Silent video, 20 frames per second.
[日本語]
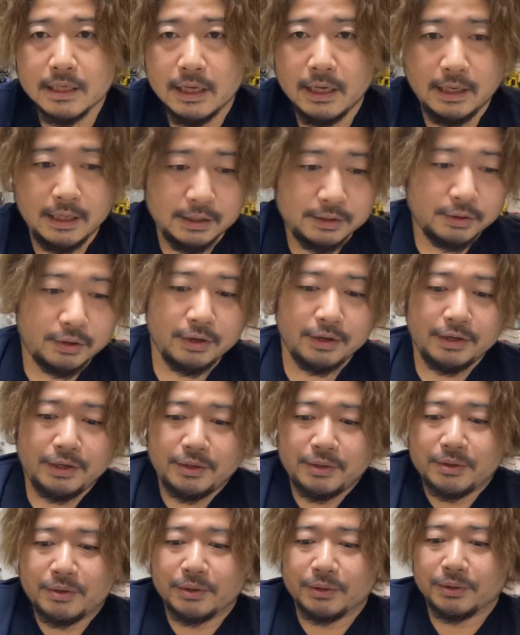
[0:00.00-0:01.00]
えー、と
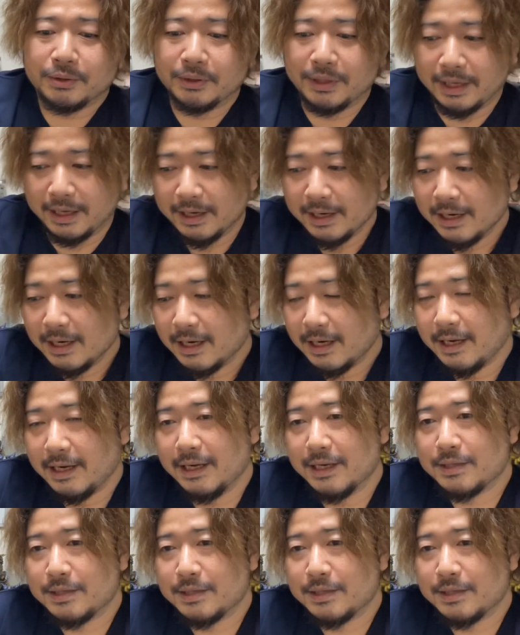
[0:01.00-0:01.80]
いうことで、えー、